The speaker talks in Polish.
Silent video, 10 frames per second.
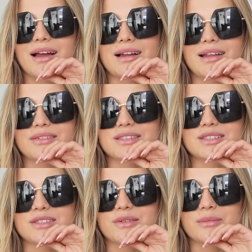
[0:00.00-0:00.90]
Ale wiecie
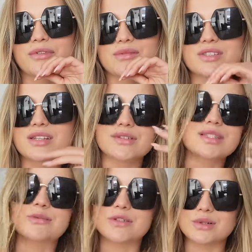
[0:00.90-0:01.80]
co wam powiem, że
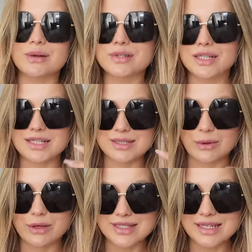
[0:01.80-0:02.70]
nawet zauważyłam, że jak jest
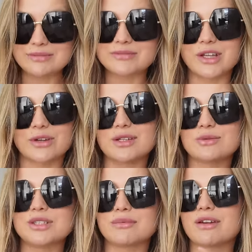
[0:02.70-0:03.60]
słońce, to i
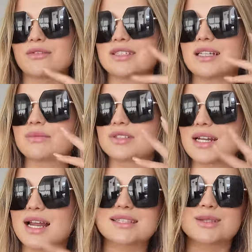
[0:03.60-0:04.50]
ludzie mają właśnie lepszy
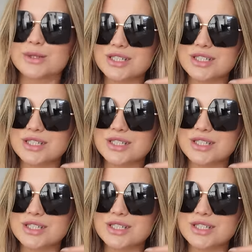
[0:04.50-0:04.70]
nastrój.